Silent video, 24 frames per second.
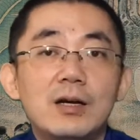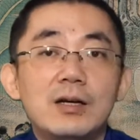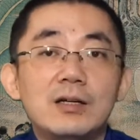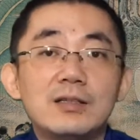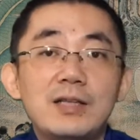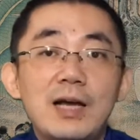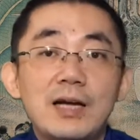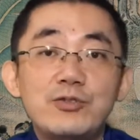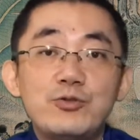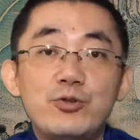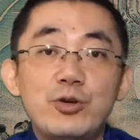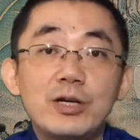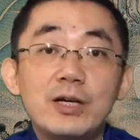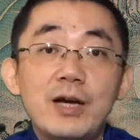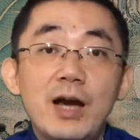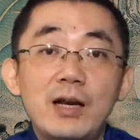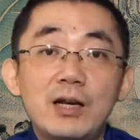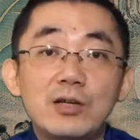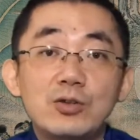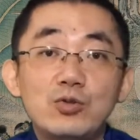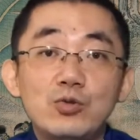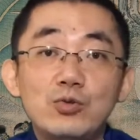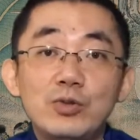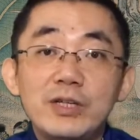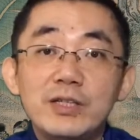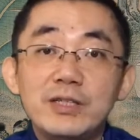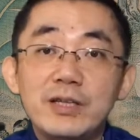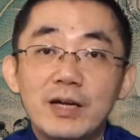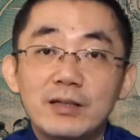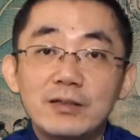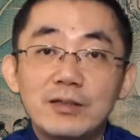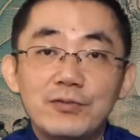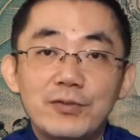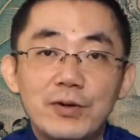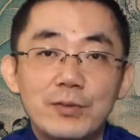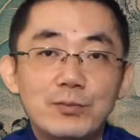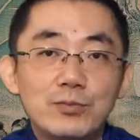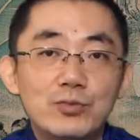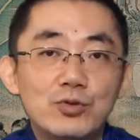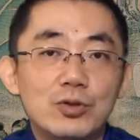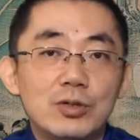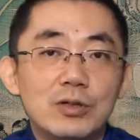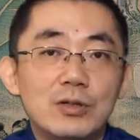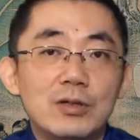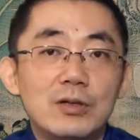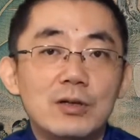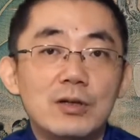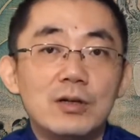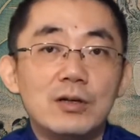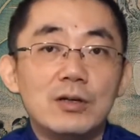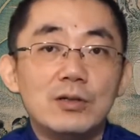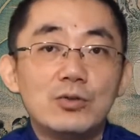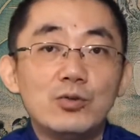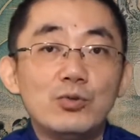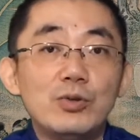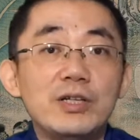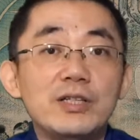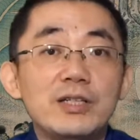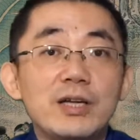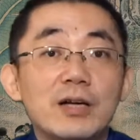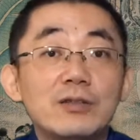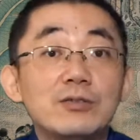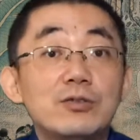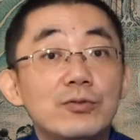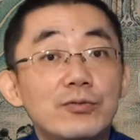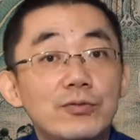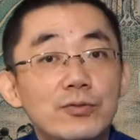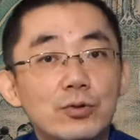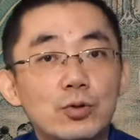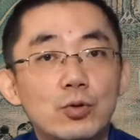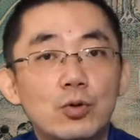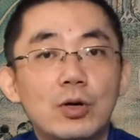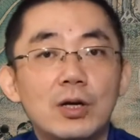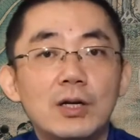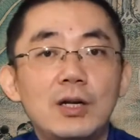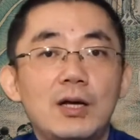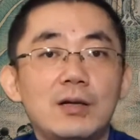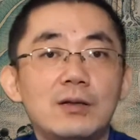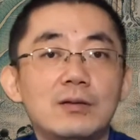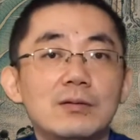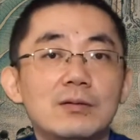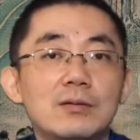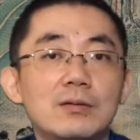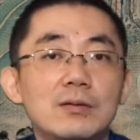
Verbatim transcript: 他掘开了杜丽娘的坟墓，杜丽娘就复活了。